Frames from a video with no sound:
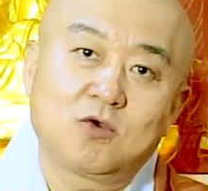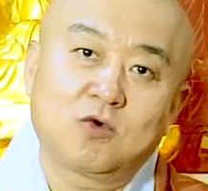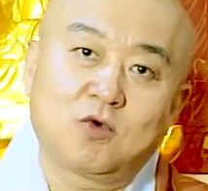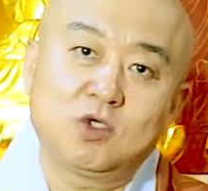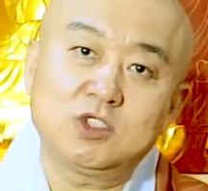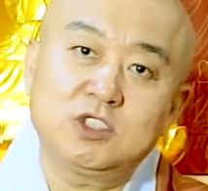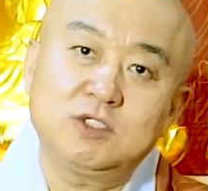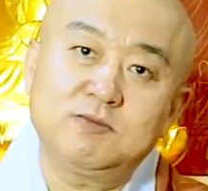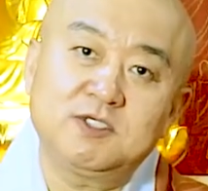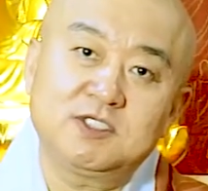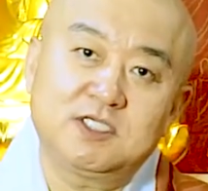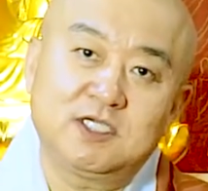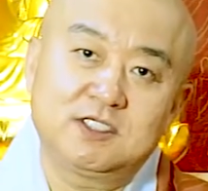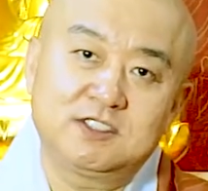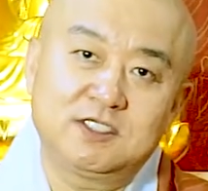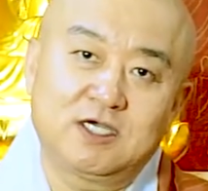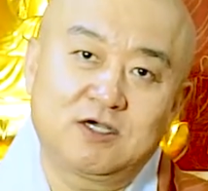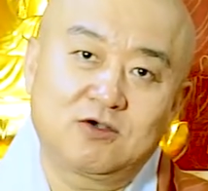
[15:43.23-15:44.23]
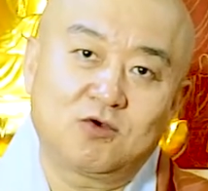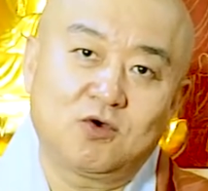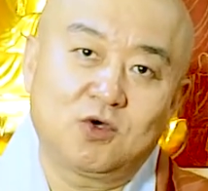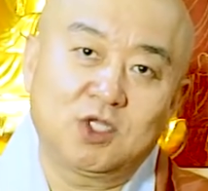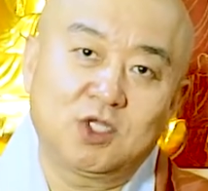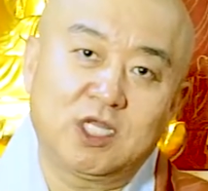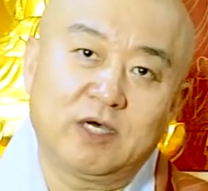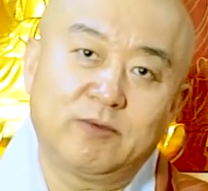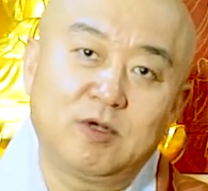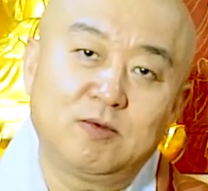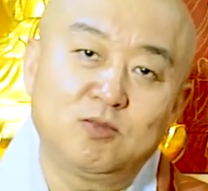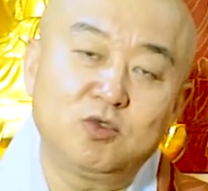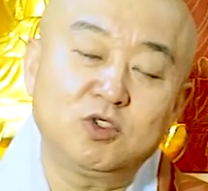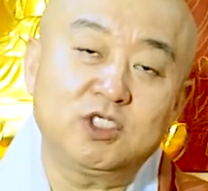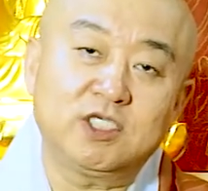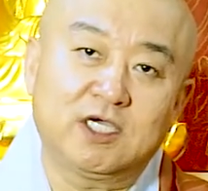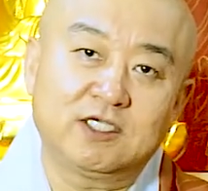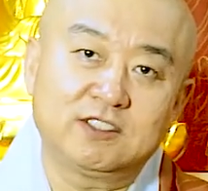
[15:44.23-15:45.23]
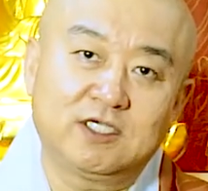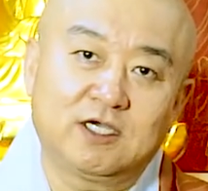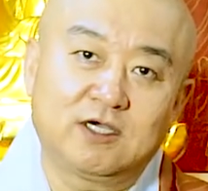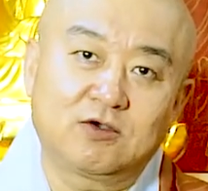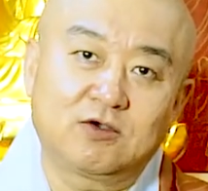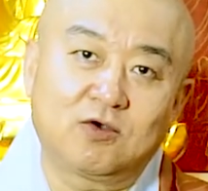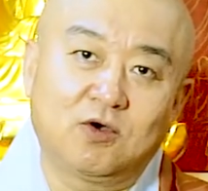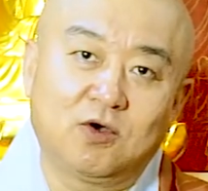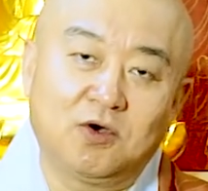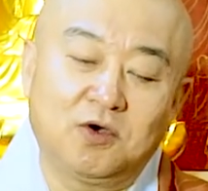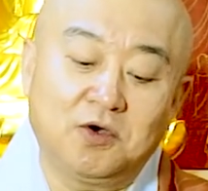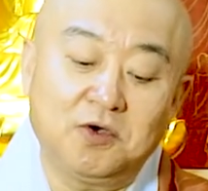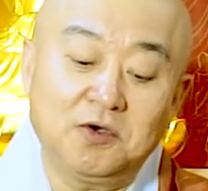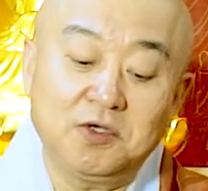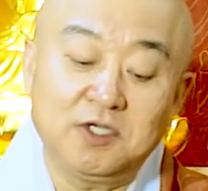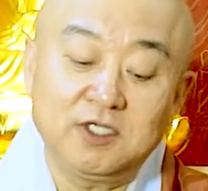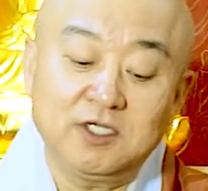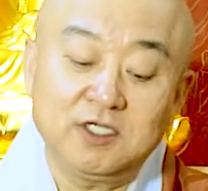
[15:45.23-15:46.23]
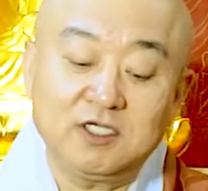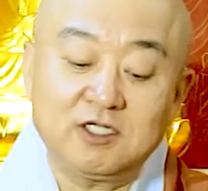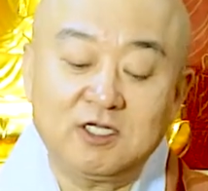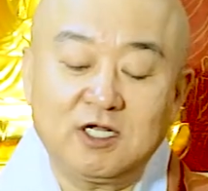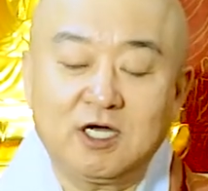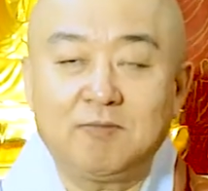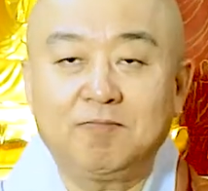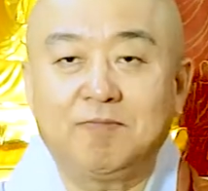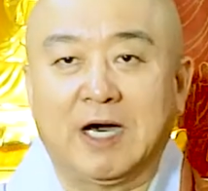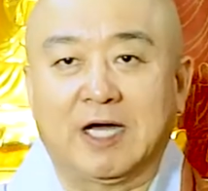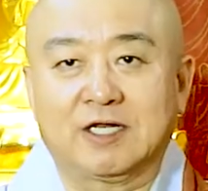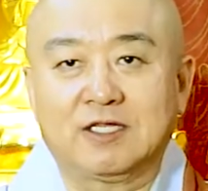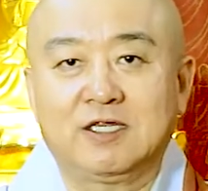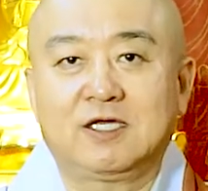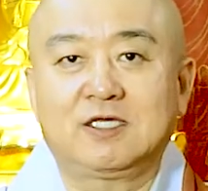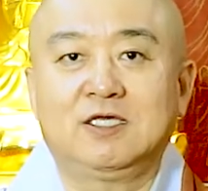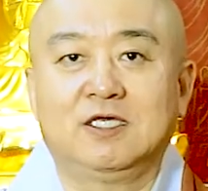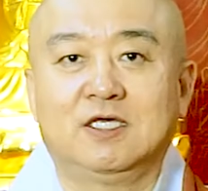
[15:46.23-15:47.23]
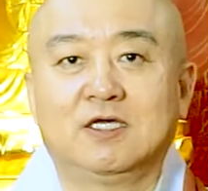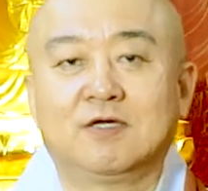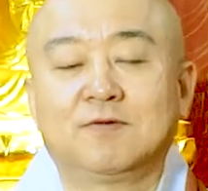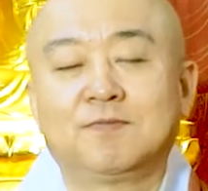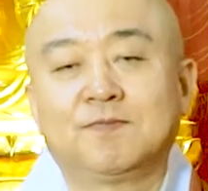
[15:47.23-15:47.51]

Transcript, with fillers: 고집이 세지 않고 남을 무시하지 않고 이러한 바른 행위,